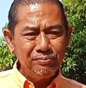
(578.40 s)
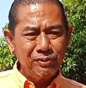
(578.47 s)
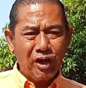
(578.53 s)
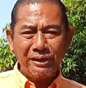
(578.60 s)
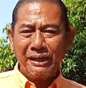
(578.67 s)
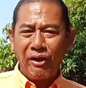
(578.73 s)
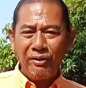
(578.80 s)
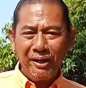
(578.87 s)
ก็
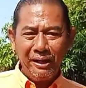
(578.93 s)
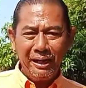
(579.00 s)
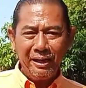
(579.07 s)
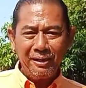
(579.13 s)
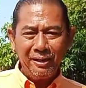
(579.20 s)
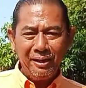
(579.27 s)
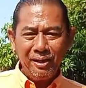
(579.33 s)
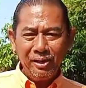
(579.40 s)
เท่านั้นเอง
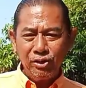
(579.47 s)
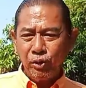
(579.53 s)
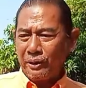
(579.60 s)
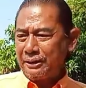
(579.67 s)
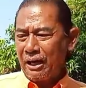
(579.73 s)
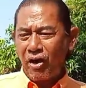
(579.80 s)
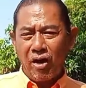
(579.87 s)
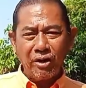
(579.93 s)
ส่วน
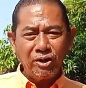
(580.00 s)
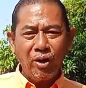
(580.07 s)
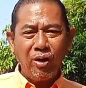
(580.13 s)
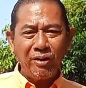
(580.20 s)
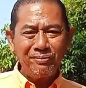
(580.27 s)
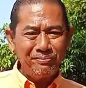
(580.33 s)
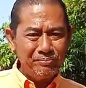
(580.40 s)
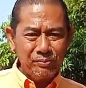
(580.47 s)
จะขอโท
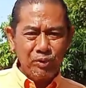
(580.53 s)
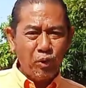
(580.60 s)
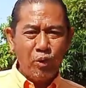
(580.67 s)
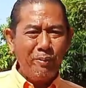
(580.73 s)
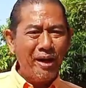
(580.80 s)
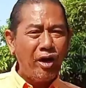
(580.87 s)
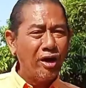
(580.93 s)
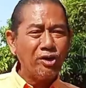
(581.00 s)
ษ กู
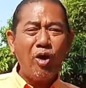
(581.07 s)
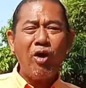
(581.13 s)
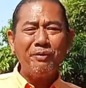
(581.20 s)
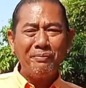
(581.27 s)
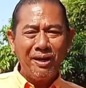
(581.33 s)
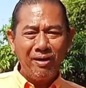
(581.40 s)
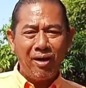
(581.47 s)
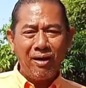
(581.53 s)
ไม่ขอโทษ
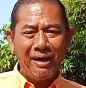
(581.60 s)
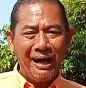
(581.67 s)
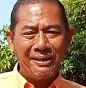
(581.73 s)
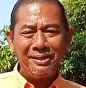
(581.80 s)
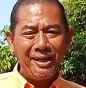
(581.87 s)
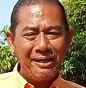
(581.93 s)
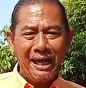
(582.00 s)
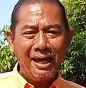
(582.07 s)
มึงหรอกอา
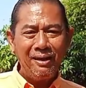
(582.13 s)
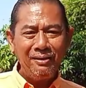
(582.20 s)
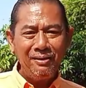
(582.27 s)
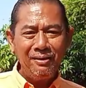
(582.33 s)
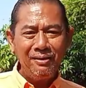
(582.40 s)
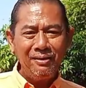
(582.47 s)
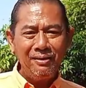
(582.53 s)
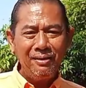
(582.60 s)
ชยะ
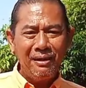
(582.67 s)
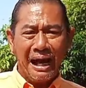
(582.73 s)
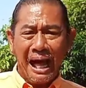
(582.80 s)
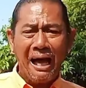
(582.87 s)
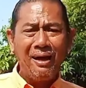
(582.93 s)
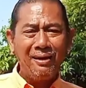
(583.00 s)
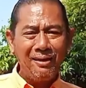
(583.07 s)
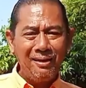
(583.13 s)
นะ
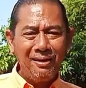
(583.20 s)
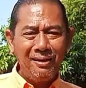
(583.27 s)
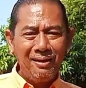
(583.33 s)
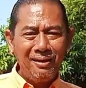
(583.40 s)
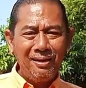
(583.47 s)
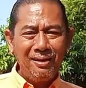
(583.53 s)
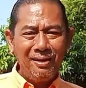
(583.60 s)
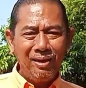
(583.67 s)

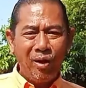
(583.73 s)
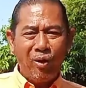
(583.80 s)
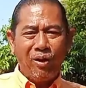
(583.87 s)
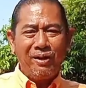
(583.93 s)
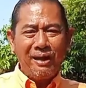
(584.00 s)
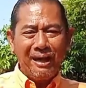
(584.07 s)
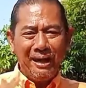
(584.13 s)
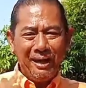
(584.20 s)
โอ
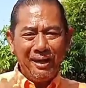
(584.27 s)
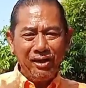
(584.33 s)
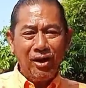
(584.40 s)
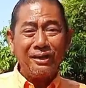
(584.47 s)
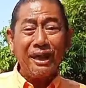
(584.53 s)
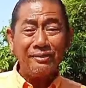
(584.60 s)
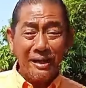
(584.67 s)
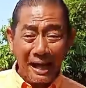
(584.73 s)
เค นอก
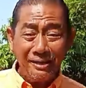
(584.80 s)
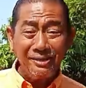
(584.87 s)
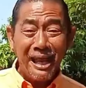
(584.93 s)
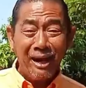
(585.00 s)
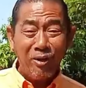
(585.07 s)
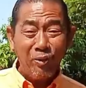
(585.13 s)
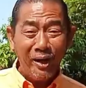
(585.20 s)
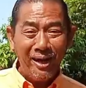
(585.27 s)
จากสามสา
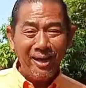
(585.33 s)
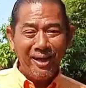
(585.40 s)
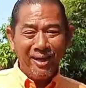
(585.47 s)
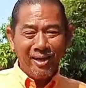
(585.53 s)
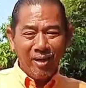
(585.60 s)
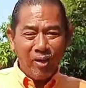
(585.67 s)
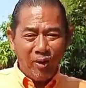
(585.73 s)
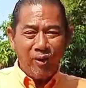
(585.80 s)
มด้วย
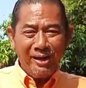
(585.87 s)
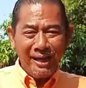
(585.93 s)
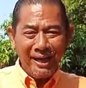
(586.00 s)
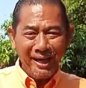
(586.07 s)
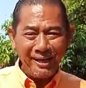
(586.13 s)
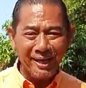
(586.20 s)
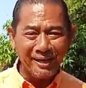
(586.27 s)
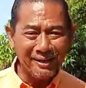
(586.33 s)
โอเค
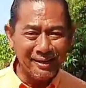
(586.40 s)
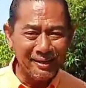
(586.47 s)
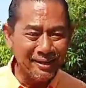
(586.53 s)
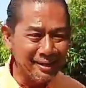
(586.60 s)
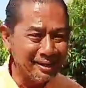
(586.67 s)
นั่นคือ